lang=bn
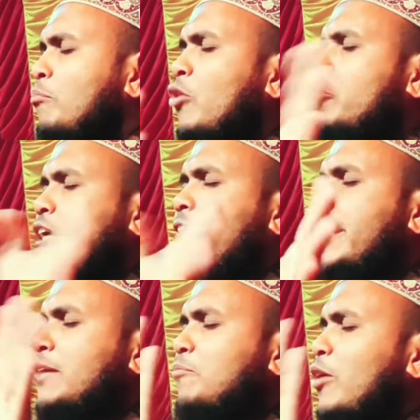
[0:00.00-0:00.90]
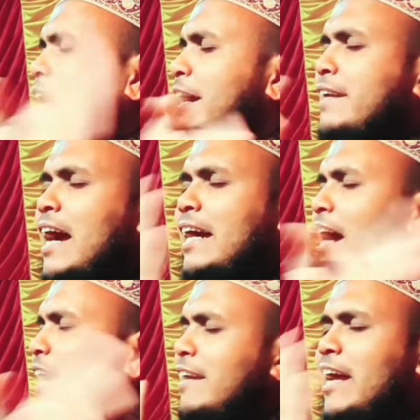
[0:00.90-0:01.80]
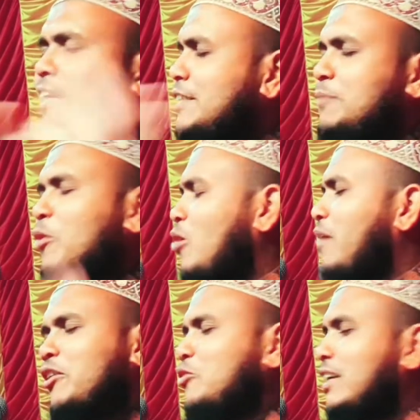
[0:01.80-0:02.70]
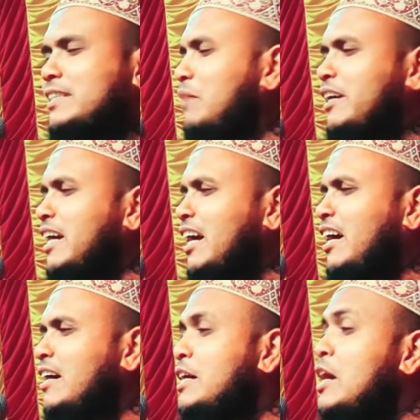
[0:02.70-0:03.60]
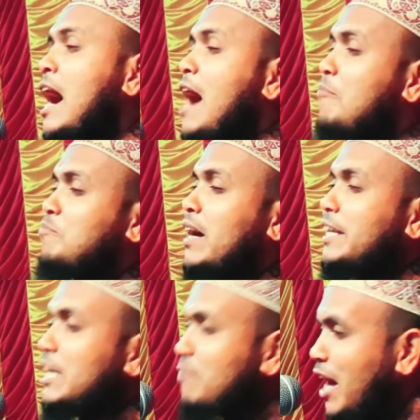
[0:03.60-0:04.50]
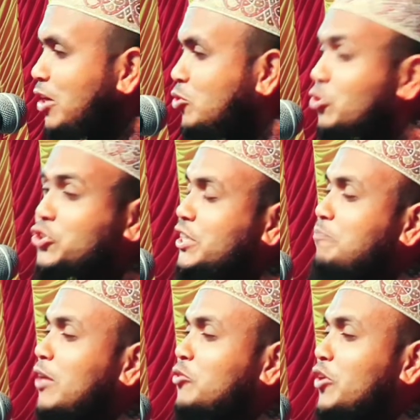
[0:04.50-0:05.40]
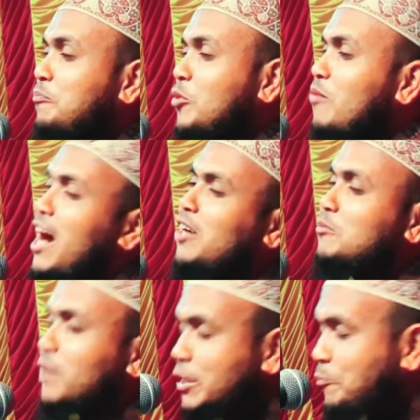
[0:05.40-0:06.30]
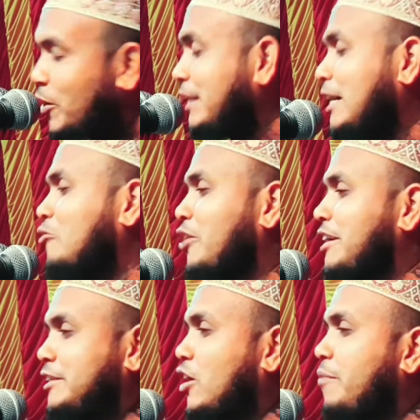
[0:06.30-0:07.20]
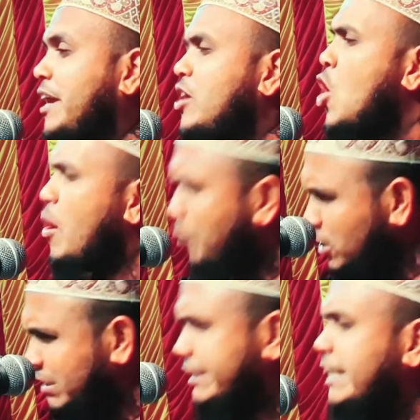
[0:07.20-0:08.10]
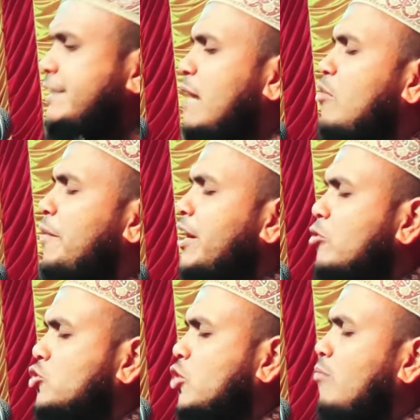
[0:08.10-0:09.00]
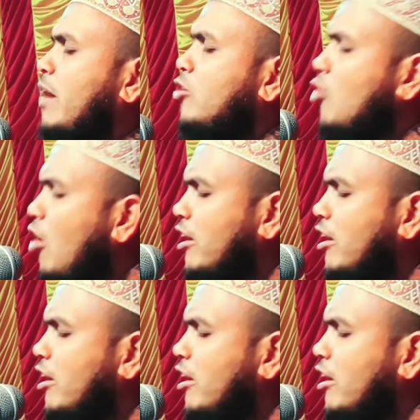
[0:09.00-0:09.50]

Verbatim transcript: মৌখিক বলে এটাকে আল্লাহর কাছে প্রমাণ করা যাবে না আপনার ইমান কুষ্টি পাথরে প্রমাণ মানে পরীক্ষা করে নিতে হবে প্রত্যেকটা মোমেন্ট মুসলমান নন